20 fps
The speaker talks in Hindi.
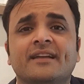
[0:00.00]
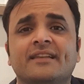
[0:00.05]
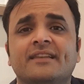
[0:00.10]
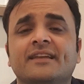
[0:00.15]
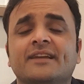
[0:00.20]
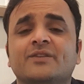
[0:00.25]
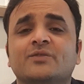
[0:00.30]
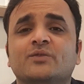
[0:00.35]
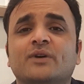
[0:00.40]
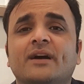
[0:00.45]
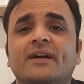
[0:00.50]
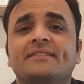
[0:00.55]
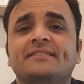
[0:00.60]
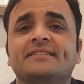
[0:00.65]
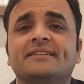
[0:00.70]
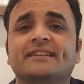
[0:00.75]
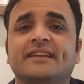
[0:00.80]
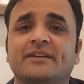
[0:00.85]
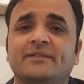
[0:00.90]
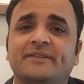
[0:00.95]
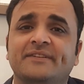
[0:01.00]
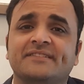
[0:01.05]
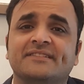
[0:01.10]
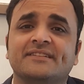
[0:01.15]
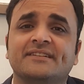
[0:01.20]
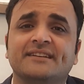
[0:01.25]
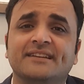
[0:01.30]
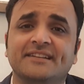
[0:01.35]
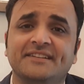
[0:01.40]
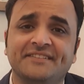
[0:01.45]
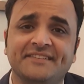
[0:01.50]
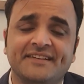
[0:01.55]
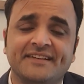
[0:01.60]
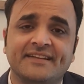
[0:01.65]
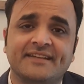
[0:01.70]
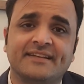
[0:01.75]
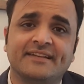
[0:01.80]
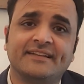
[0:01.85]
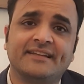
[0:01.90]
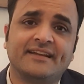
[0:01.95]
लेकिन वहाँ ऐसी क्या फैसिलिटीज़
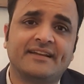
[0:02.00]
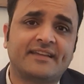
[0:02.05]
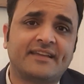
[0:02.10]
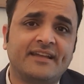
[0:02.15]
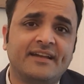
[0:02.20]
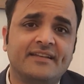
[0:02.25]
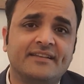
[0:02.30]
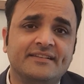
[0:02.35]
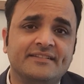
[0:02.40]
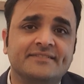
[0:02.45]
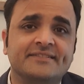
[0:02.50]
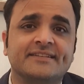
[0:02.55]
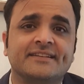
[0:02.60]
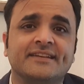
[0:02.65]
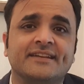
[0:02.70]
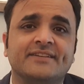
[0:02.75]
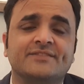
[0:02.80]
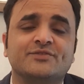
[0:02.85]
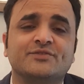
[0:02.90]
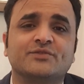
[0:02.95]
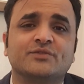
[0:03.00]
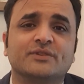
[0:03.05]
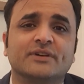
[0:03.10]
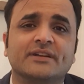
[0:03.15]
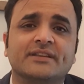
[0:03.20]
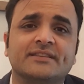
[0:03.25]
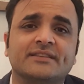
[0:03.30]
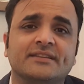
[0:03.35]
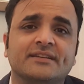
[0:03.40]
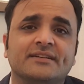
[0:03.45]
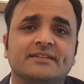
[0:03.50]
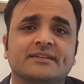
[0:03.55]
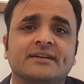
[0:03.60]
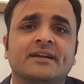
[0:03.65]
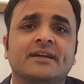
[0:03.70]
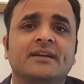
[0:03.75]
हैं या क्या रीज़न है जो इतना